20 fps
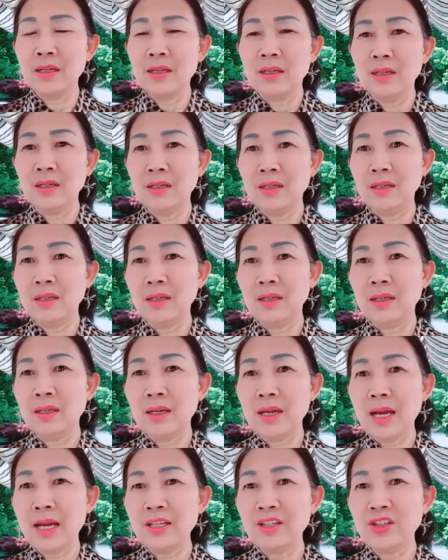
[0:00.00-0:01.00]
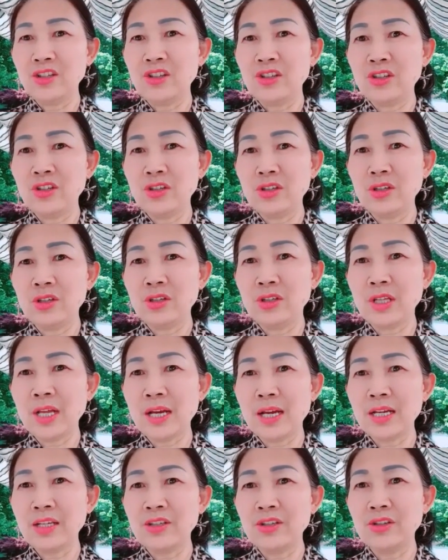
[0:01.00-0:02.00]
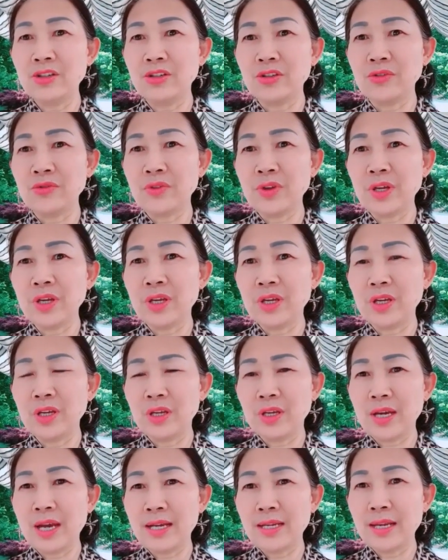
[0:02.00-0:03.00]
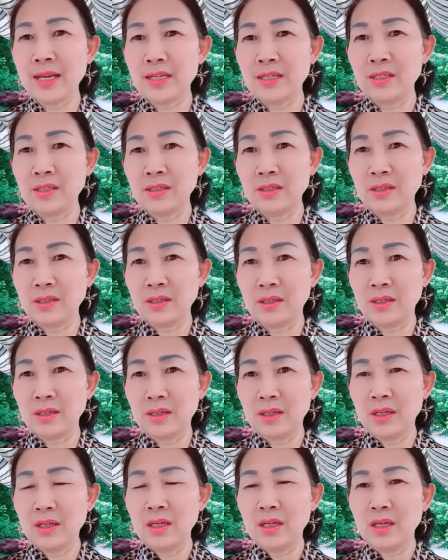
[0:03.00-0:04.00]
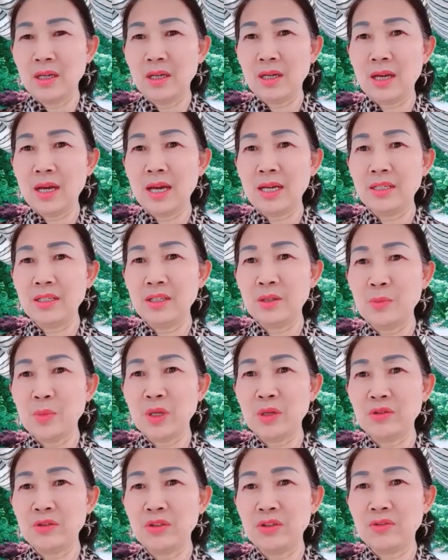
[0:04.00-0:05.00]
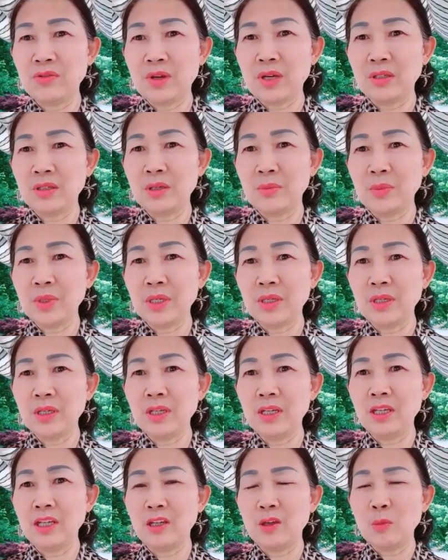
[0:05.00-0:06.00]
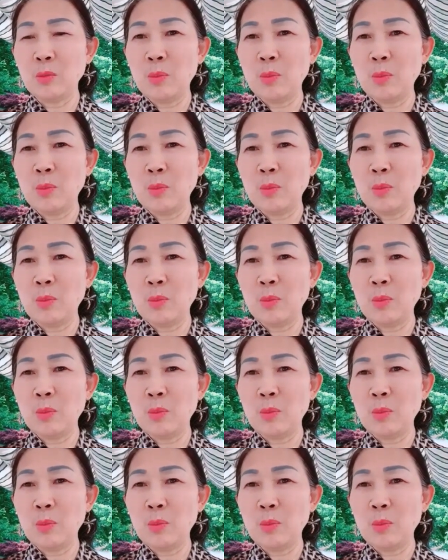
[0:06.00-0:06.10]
啊，还是是大概四十位感染者，啊，还是没有死亡的病例，